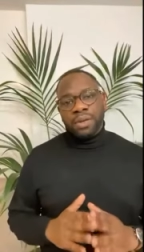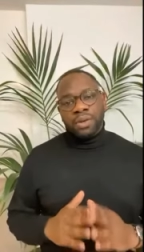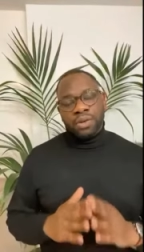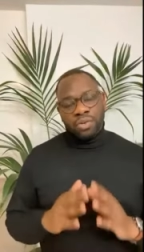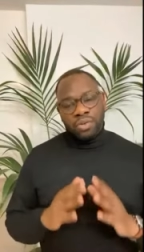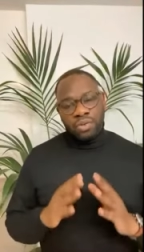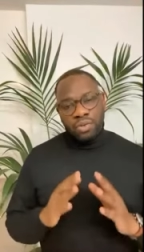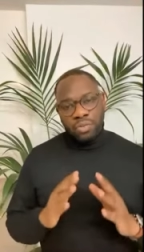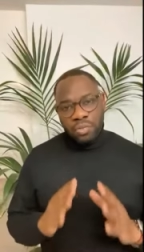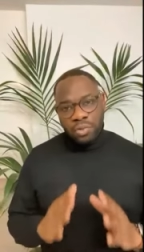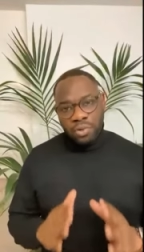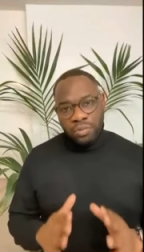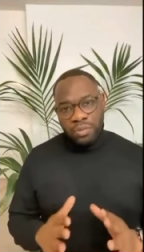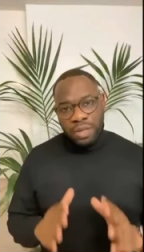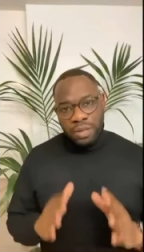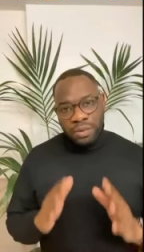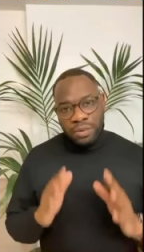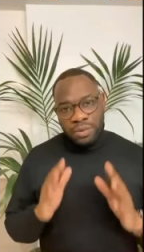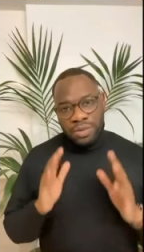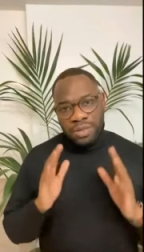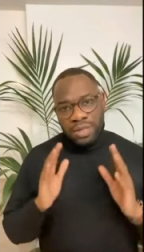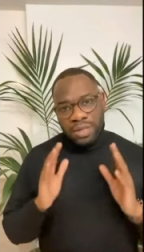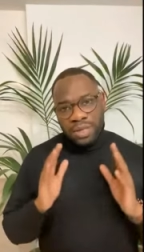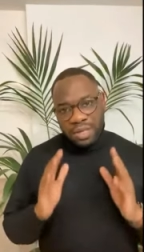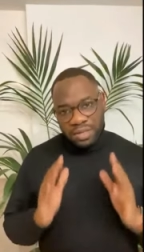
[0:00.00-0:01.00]
Le premier
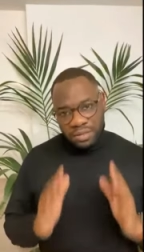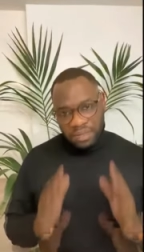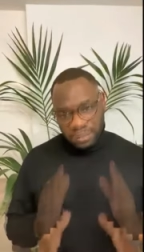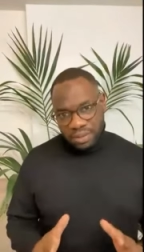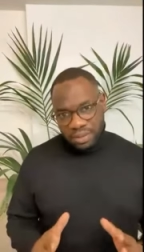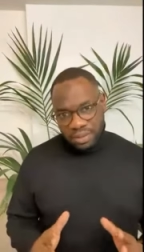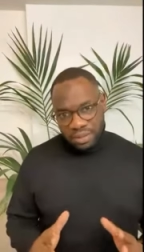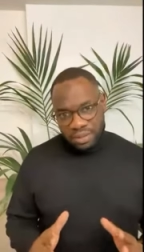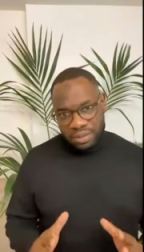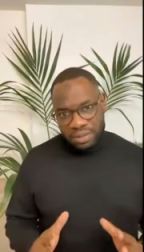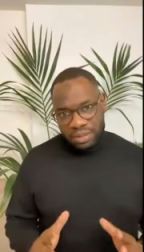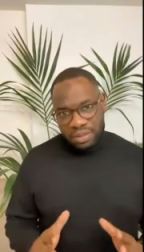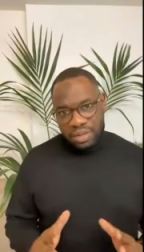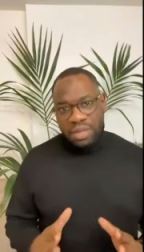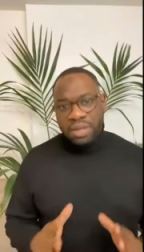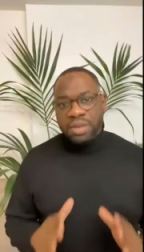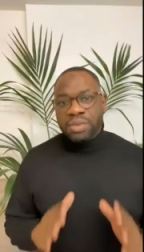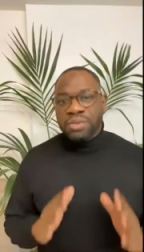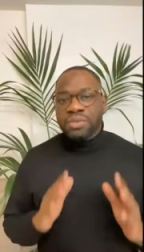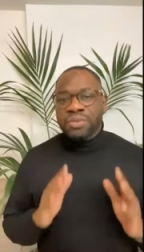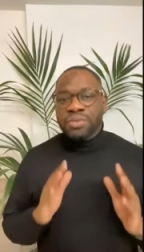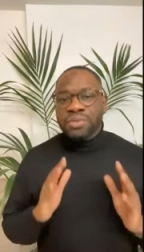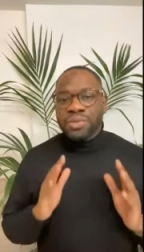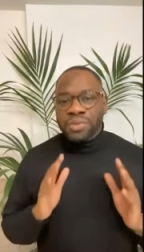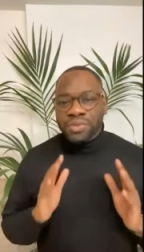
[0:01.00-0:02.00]
concerne la santé.
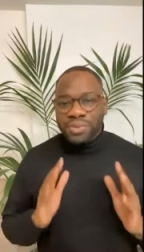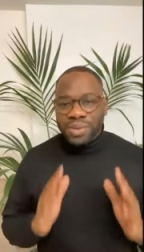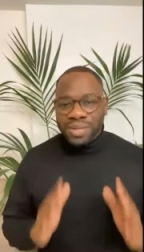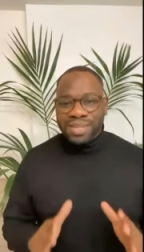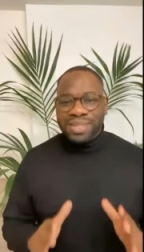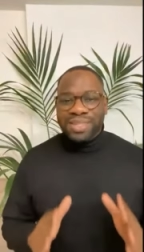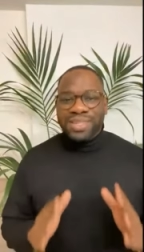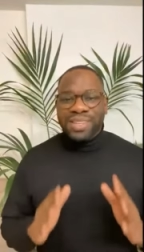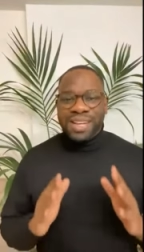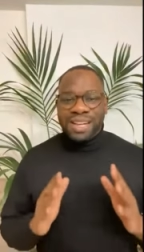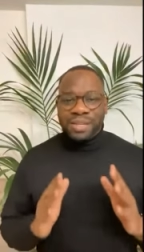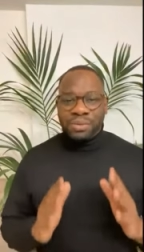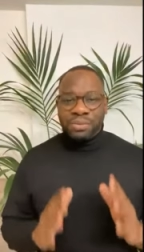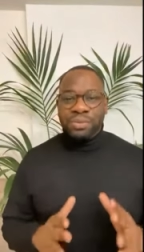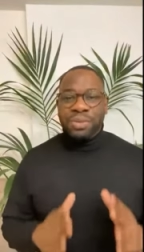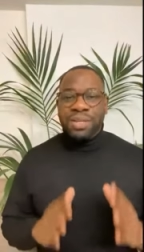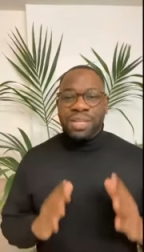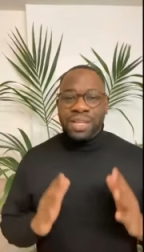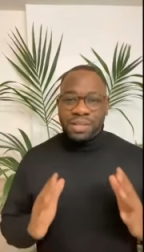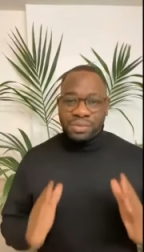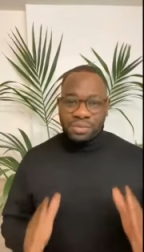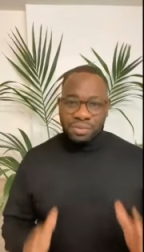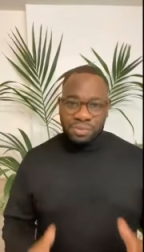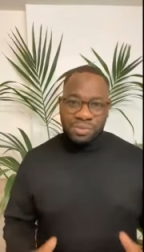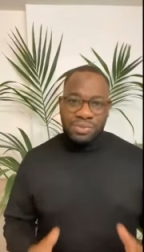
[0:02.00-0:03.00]
Je vous souhaite à toutes et
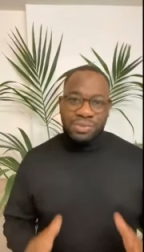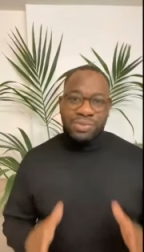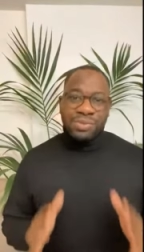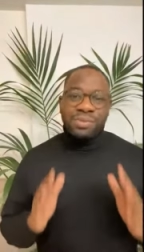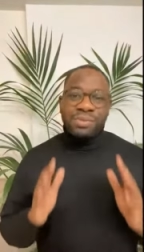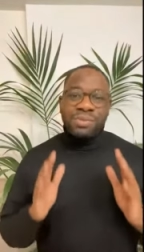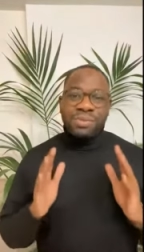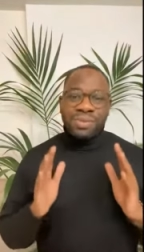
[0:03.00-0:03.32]
à tous